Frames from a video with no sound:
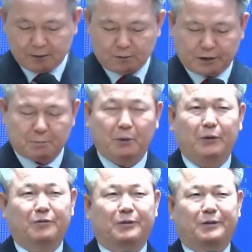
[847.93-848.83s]
우리에게
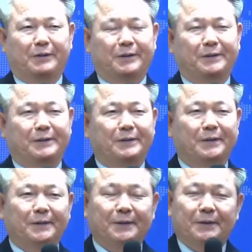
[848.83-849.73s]
보여주는
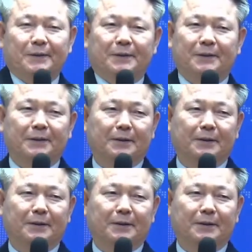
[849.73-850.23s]
거예요.